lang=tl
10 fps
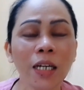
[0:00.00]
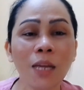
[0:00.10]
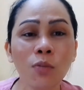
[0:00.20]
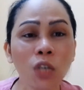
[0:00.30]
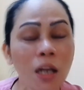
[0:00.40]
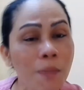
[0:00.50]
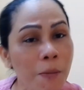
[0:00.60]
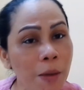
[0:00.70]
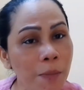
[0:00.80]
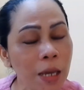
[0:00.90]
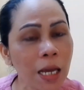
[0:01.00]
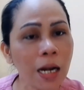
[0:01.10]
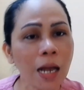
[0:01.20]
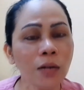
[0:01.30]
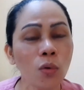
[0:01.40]
hindi mo sila
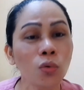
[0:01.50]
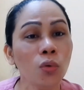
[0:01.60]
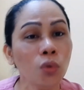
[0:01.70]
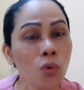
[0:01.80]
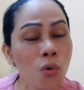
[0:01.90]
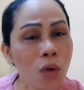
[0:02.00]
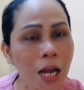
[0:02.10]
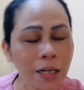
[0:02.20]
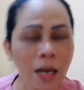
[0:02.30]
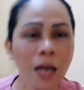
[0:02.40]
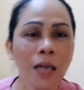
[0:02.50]
mapipigilan kung tutulungan